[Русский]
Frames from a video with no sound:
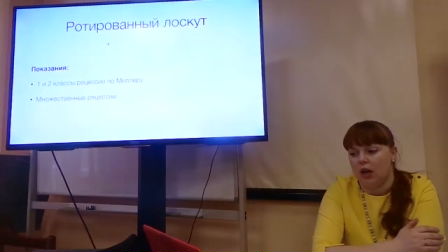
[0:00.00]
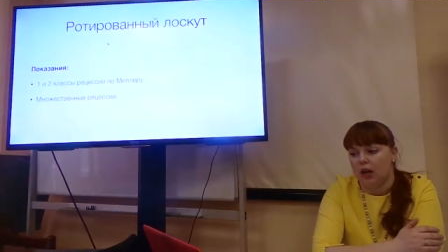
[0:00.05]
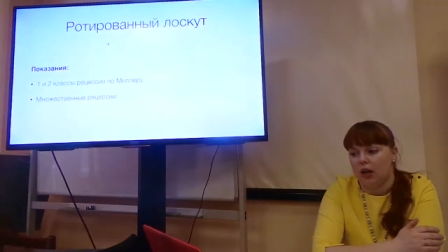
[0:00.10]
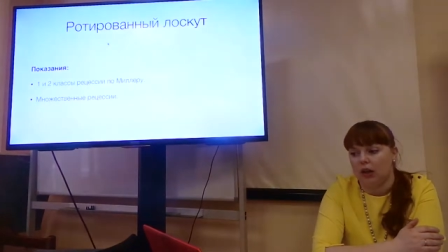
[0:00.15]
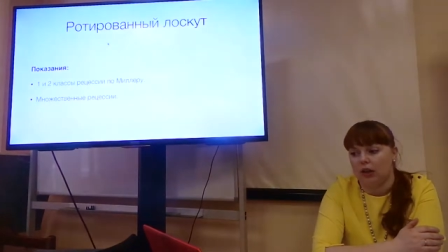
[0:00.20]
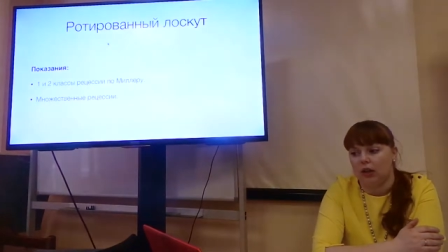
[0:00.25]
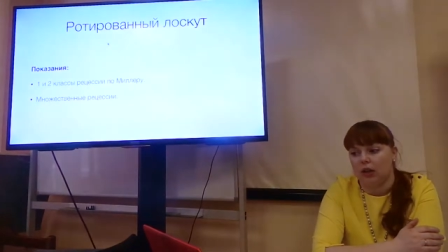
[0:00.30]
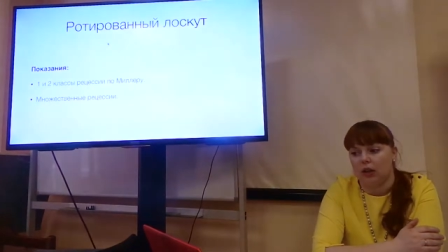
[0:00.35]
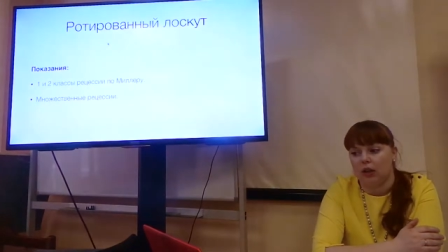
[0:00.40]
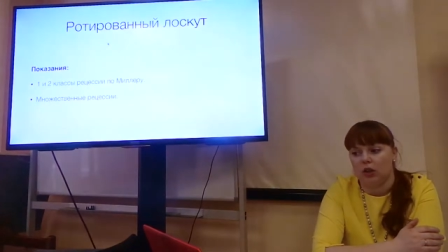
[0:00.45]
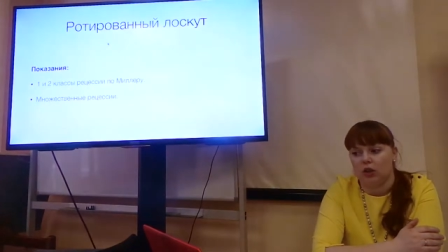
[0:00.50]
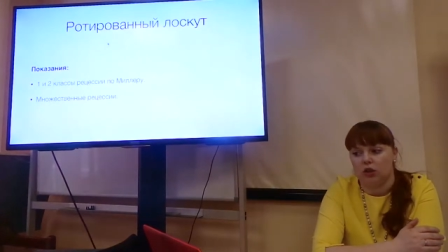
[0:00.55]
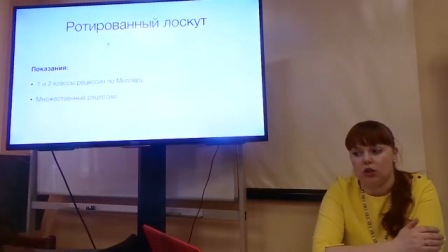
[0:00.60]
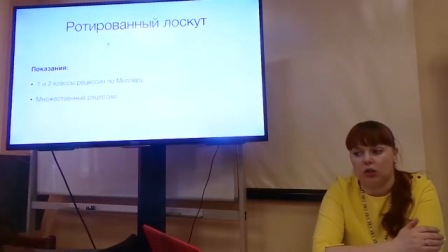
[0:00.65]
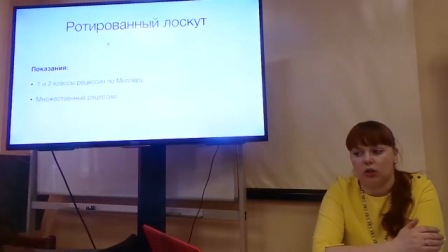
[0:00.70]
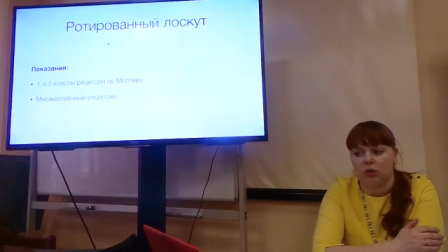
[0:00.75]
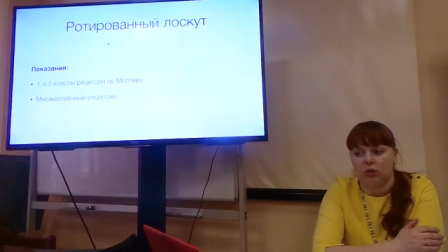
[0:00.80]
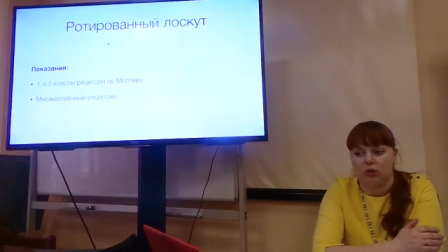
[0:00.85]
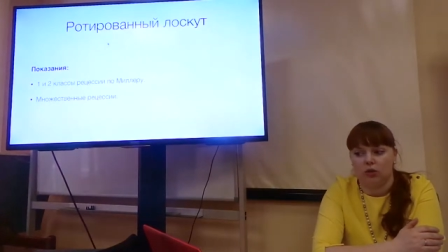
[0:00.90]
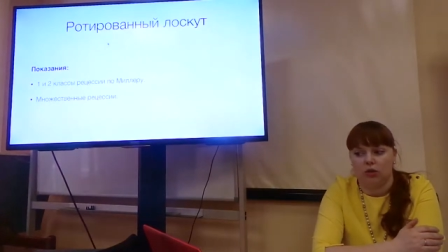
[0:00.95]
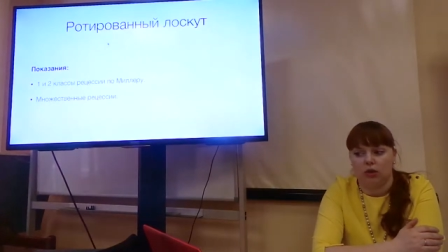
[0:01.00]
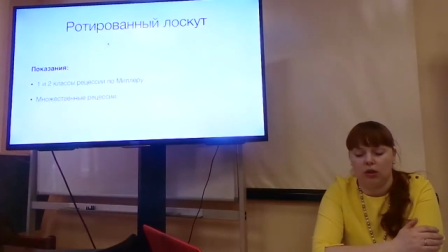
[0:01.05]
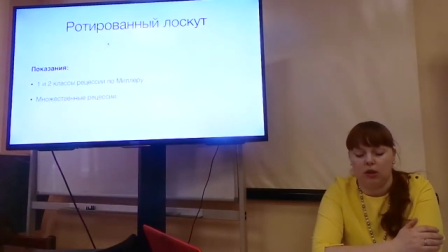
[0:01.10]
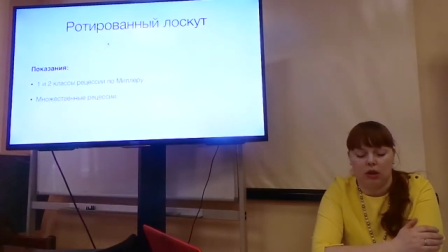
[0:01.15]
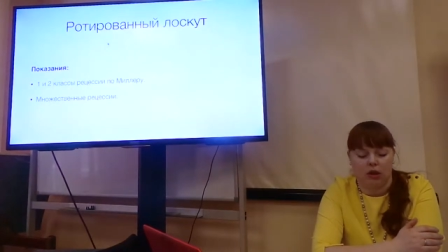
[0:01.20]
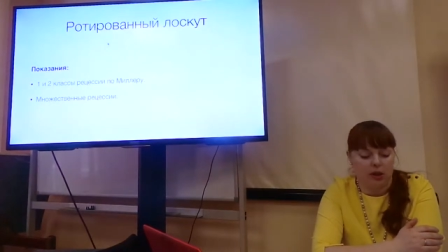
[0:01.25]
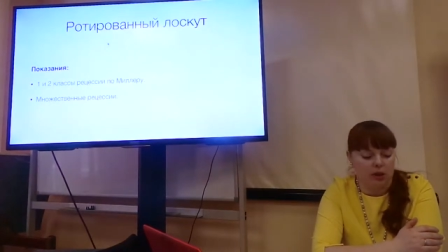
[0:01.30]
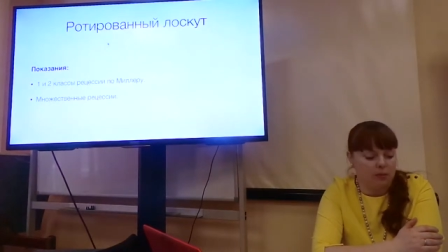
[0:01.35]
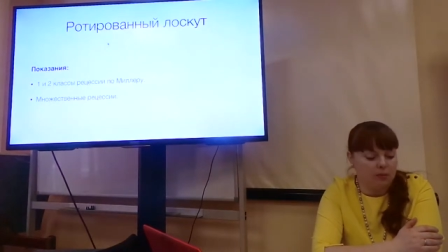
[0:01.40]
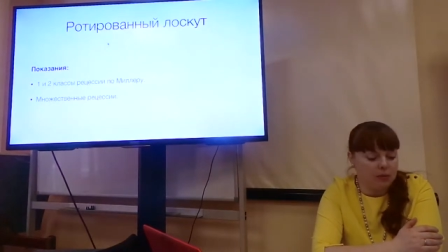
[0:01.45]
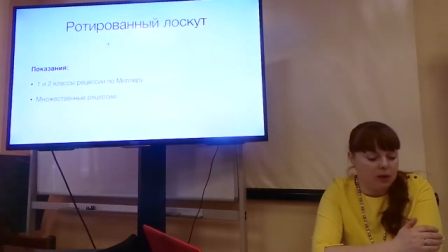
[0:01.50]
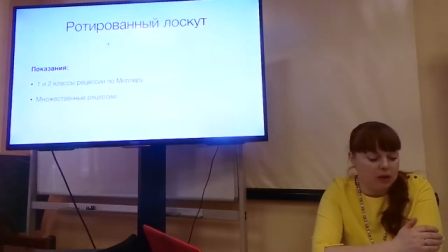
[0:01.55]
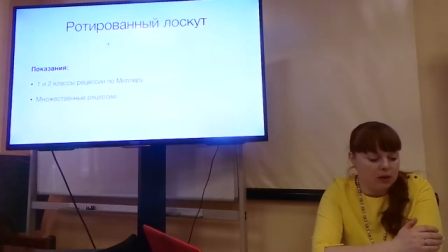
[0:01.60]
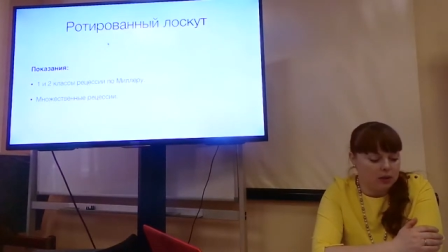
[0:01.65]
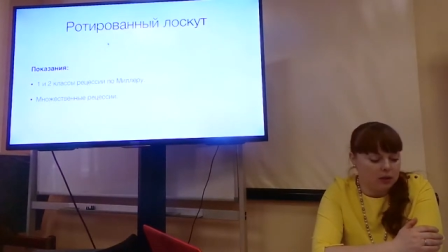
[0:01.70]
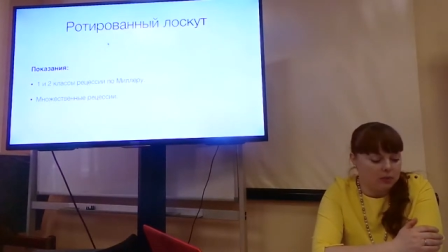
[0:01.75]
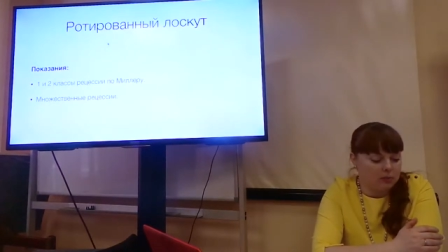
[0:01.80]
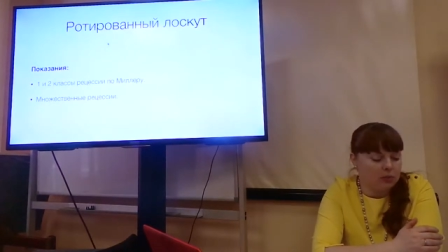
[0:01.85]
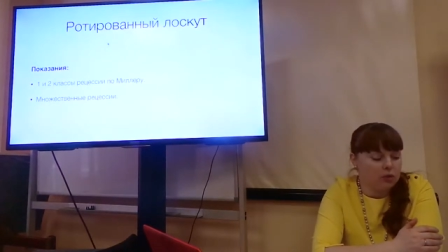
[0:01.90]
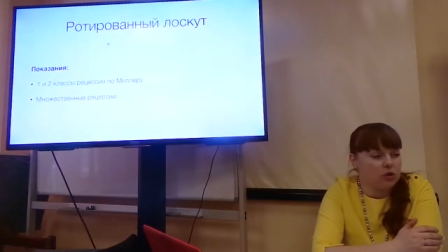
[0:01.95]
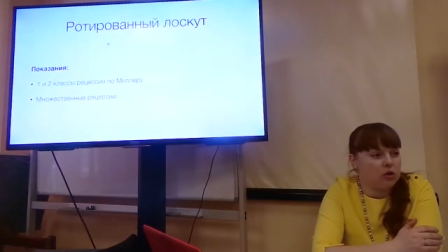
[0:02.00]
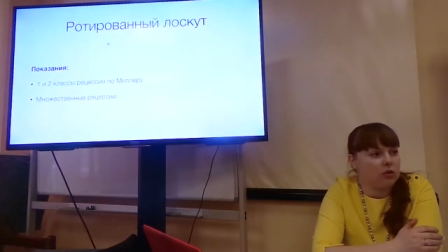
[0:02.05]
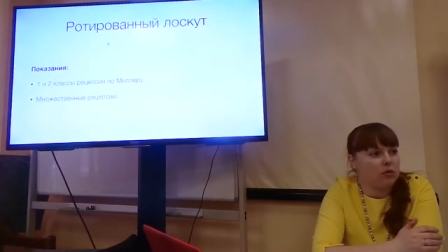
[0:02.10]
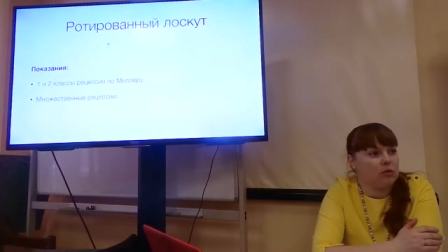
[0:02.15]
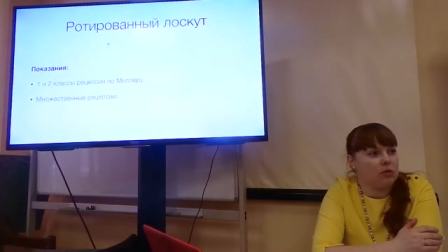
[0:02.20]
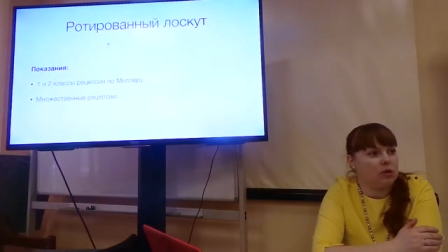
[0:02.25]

Это, конечно, то, что таким методом можно